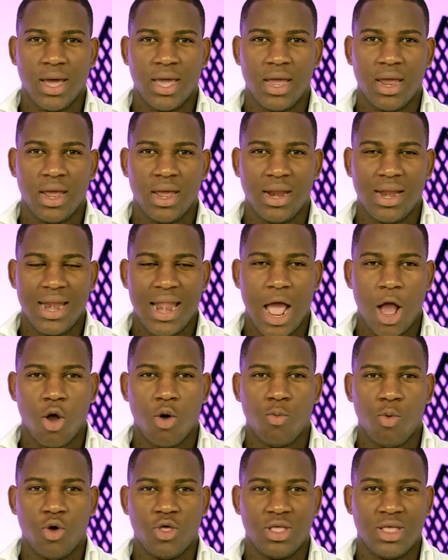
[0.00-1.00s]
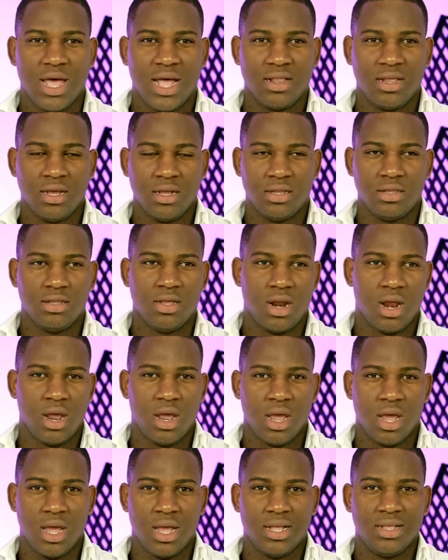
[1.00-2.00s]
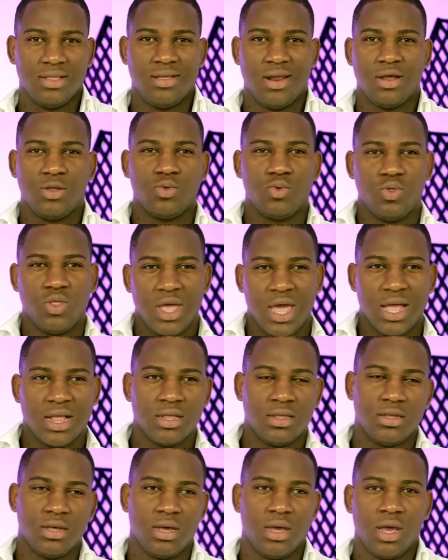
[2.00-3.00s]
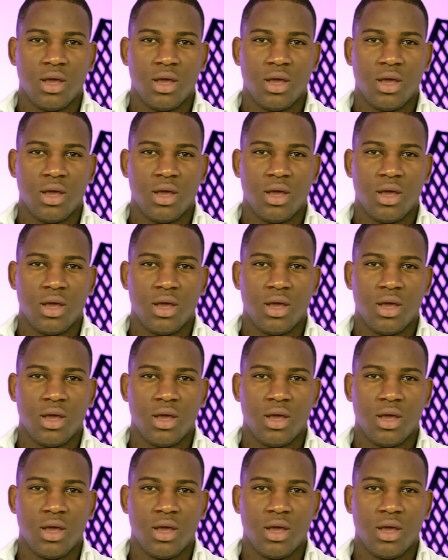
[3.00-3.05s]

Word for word: es la comodidad entre, entre estudiantes.